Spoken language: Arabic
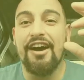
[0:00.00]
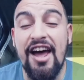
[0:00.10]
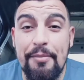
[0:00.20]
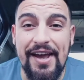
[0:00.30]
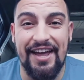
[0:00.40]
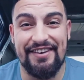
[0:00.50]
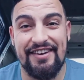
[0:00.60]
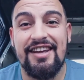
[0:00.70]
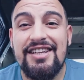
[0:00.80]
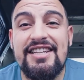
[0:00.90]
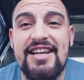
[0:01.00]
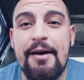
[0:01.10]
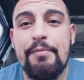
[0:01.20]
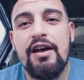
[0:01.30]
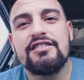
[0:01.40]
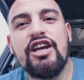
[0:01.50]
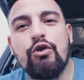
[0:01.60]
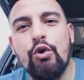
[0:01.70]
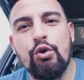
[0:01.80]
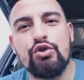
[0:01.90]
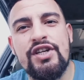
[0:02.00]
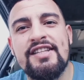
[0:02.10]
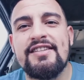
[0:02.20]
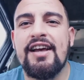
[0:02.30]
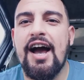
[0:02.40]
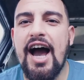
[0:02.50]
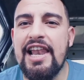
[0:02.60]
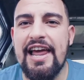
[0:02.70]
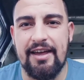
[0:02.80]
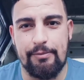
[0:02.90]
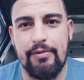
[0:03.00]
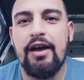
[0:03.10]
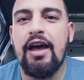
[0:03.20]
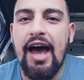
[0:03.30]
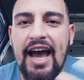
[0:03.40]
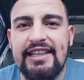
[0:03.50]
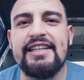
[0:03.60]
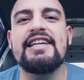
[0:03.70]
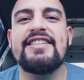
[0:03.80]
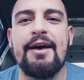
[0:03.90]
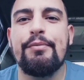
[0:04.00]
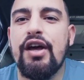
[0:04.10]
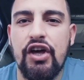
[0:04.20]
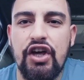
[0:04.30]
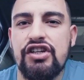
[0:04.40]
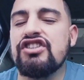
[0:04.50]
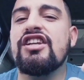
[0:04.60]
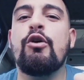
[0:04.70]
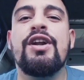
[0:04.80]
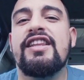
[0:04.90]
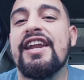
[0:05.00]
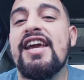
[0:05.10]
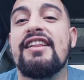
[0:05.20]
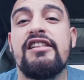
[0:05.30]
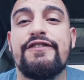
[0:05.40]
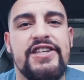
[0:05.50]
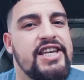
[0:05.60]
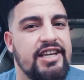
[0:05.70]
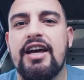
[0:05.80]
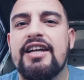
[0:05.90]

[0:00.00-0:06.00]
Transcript: رابعا كتاب سيكولوجية اللعب هذا الكتاب يشرح نظريات نفسية